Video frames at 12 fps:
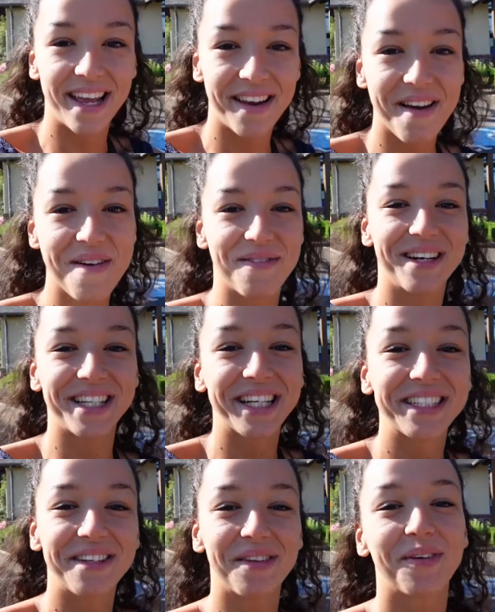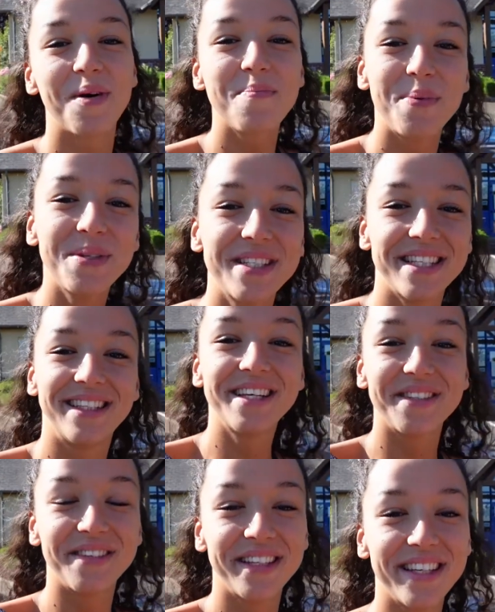Et là, on va chercher notre petit
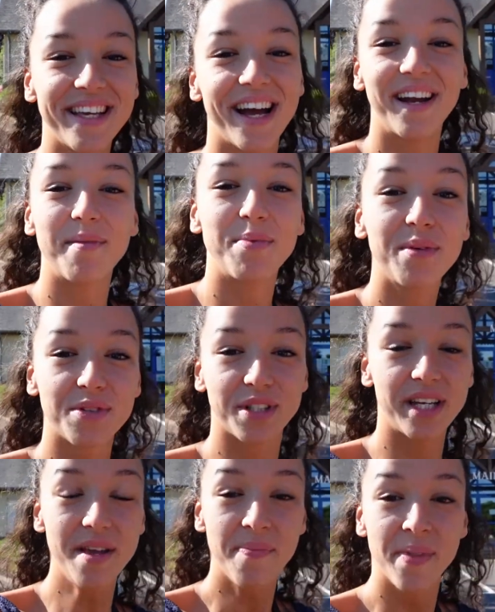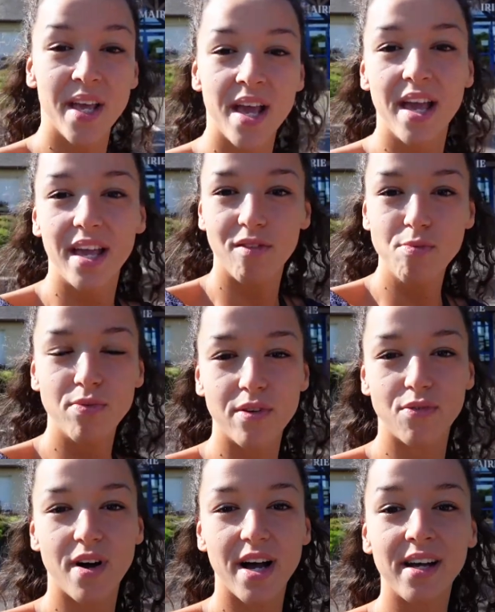déjeuner à la boulangerie. Et vous pouvez
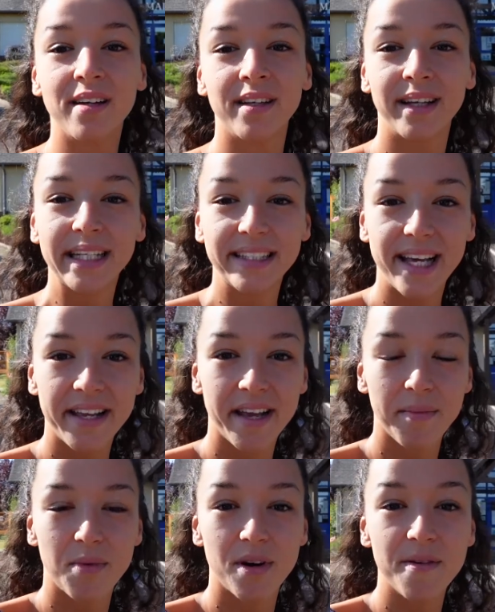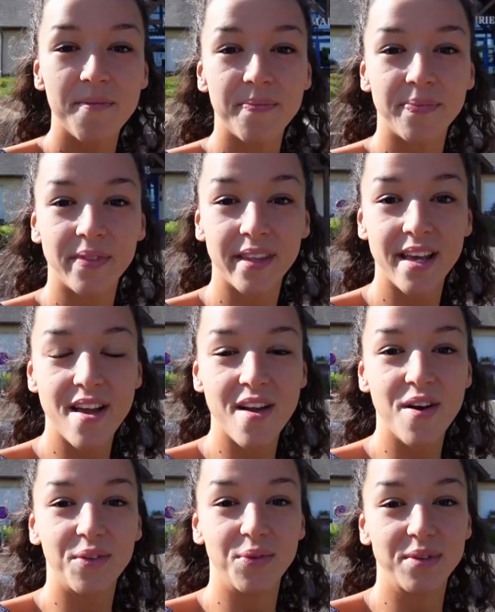voir derrière moi,
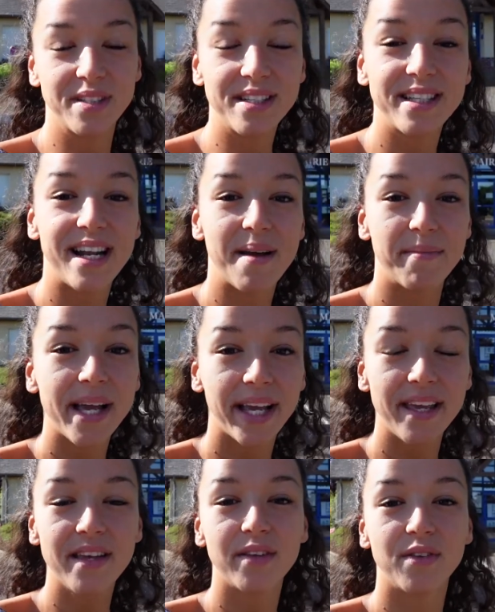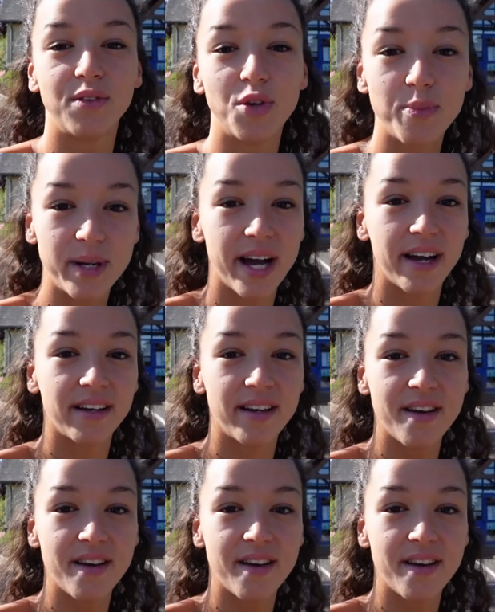donc ça c'est la mairie d'Obgar.